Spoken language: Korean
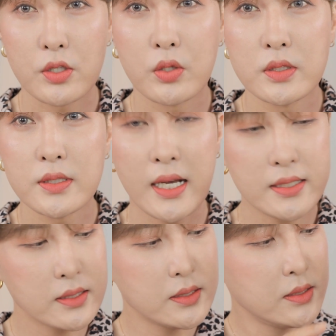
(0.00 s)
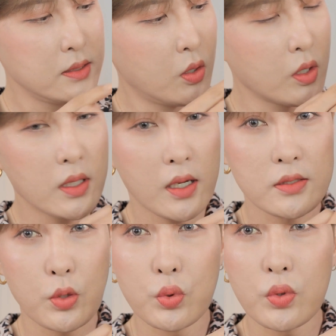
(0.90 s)
저는 사실은 여기다가
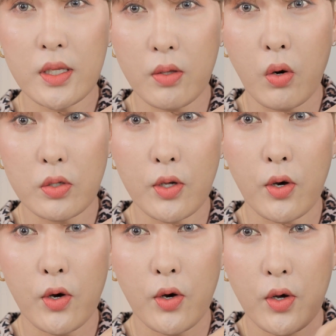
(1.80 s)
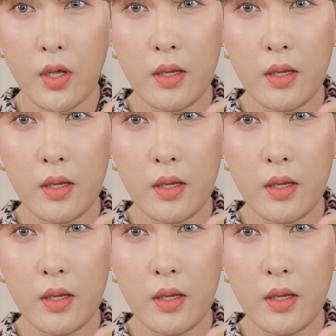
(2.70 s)
손등에 덜어서